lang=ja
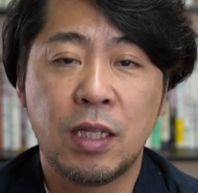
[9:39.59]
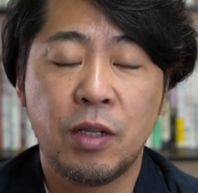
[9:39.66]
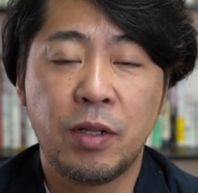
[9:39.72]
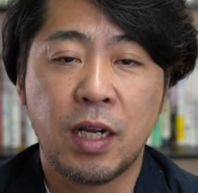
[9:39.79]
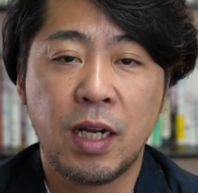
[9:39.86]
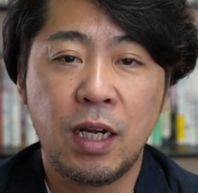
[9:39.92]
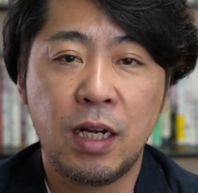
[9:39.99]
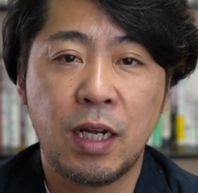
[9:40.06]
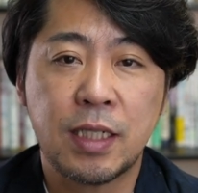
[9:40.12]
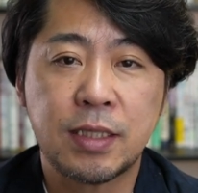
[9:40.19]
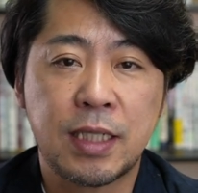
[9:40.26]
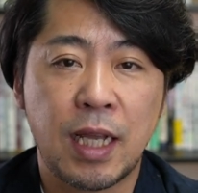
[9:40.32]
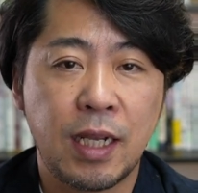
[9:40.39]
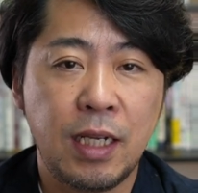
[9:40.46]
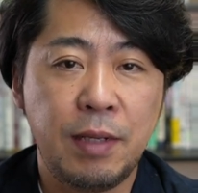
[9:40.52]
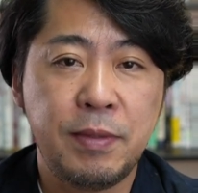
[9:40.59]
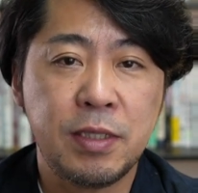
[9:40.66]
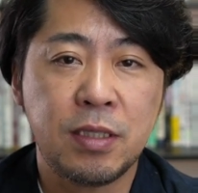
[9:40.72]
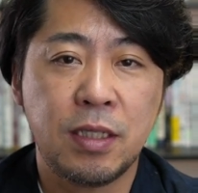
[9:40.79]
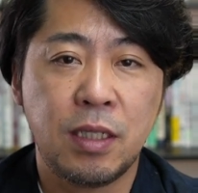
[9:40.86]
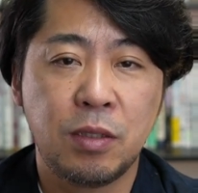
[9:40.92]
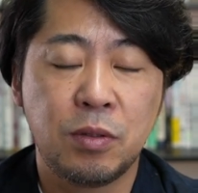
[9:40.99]
なので彼らが先に見
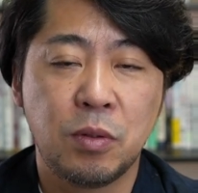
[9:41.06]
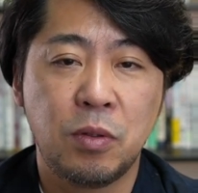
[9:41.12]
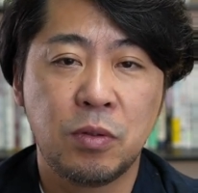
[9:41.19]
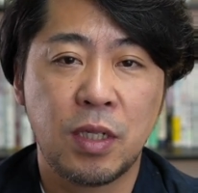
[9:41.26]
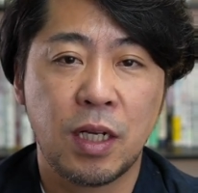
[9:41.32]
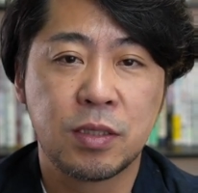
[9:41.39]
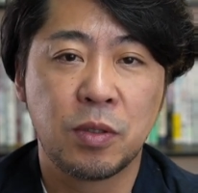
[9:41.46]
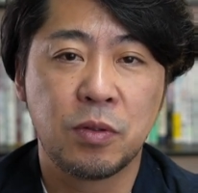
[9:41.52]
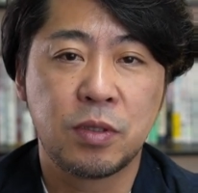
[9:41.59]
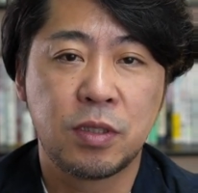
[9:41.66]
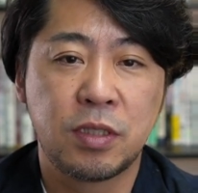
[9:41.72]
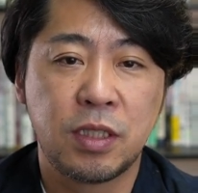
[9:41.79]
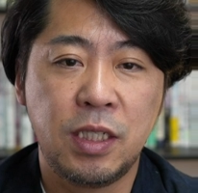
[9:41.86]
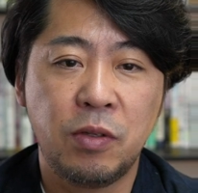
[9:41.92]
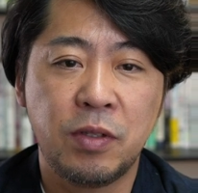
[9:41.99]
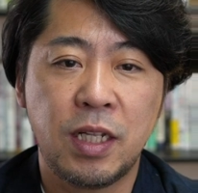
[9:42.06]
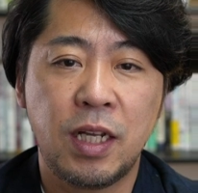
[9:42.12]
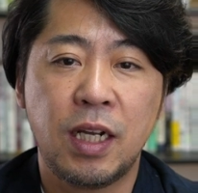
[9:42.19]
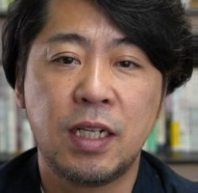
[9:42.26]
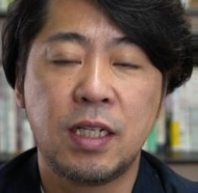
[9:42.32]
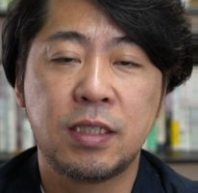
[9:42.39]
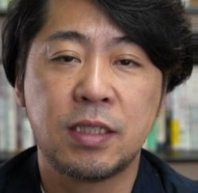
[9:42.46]
据えてるところってのはその次の
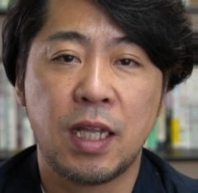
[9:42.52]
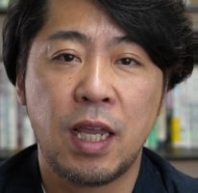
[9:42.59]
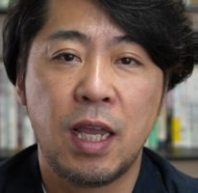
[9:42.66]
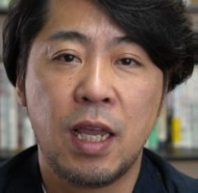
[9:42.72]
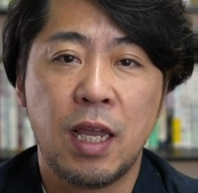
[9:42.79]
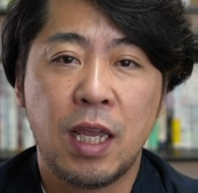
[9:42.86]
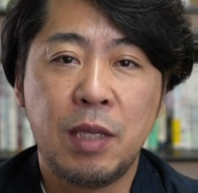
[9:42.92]
段階ですね。